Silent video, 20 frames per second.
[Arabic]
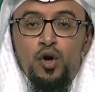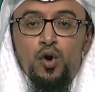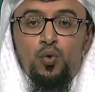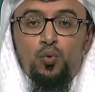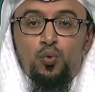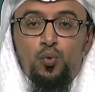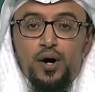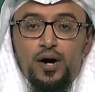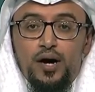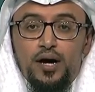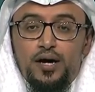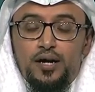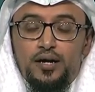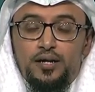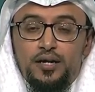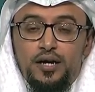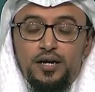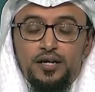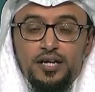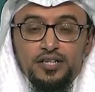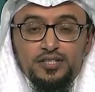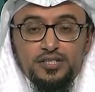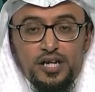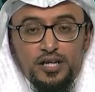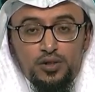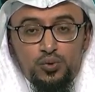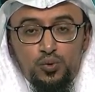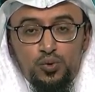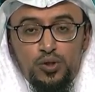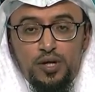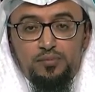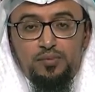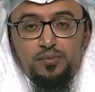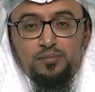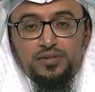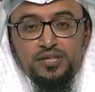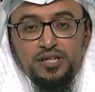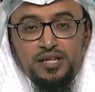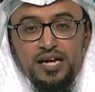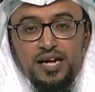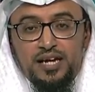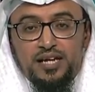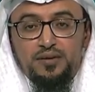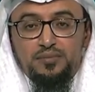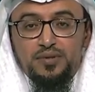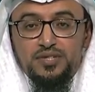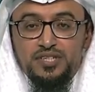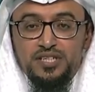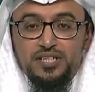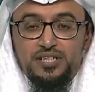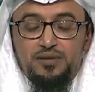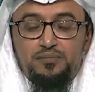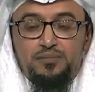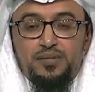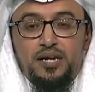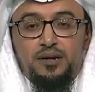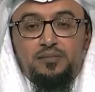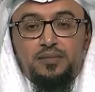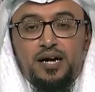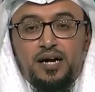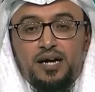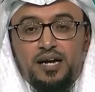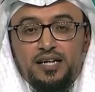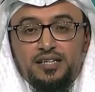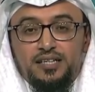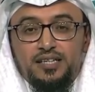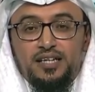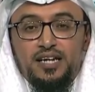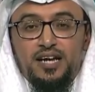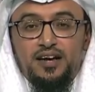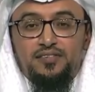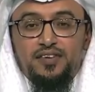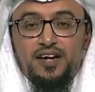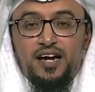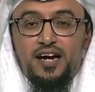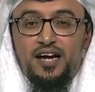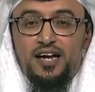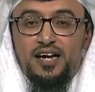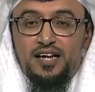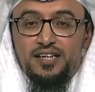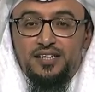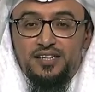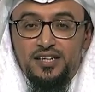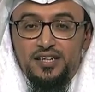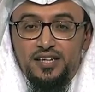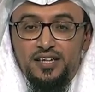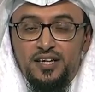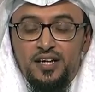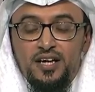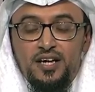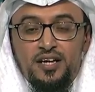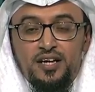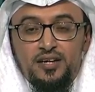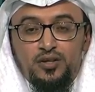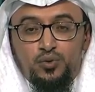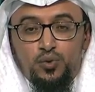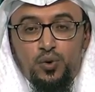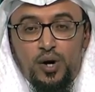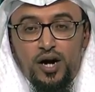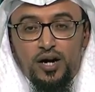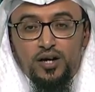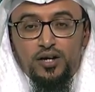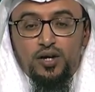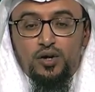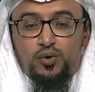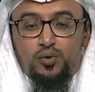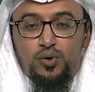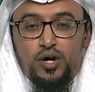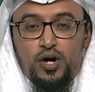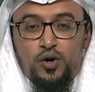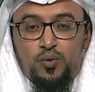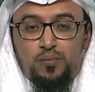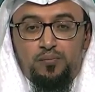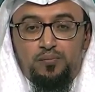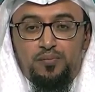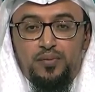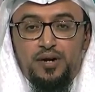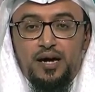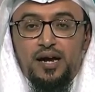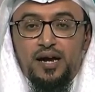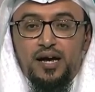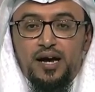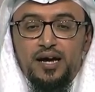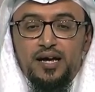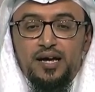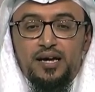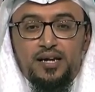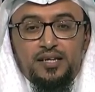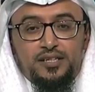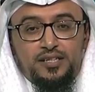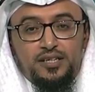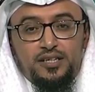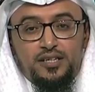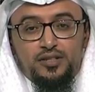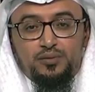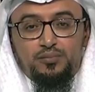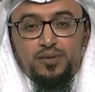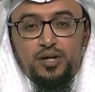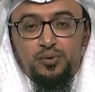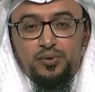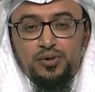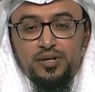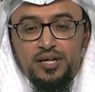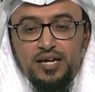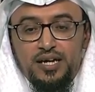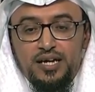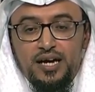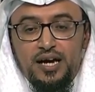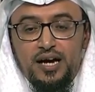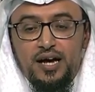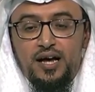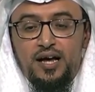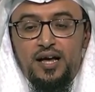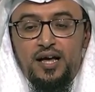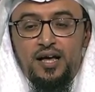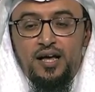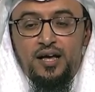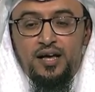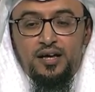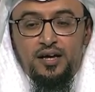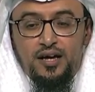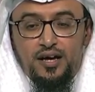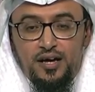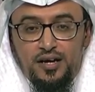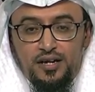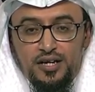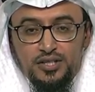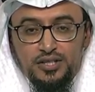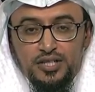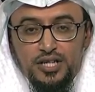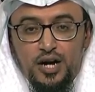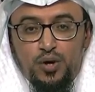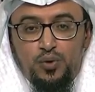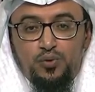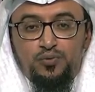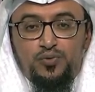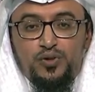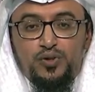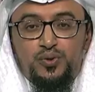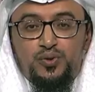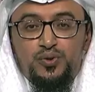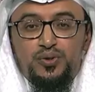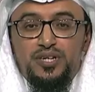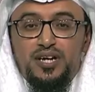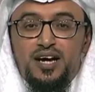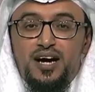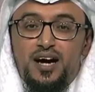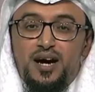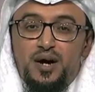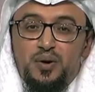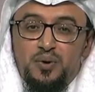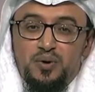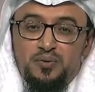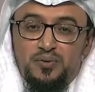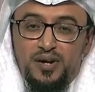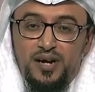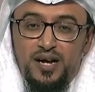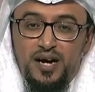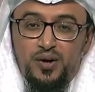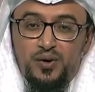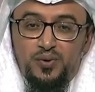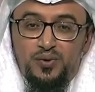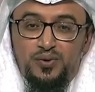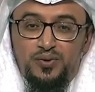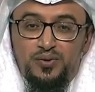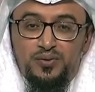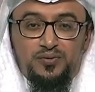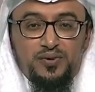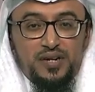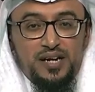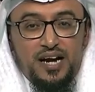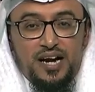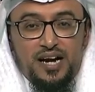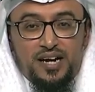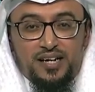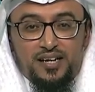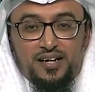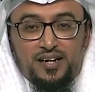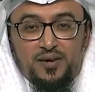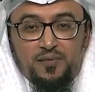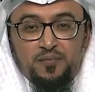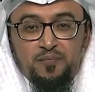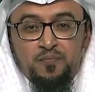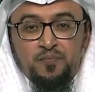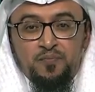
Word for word: ويسعدون بامتلاك مزيد من المهارات النافعة التي تحقق لهم الغاية التي نطمح إليها آه، نجاح في الدنيا وفلاح في الآخرة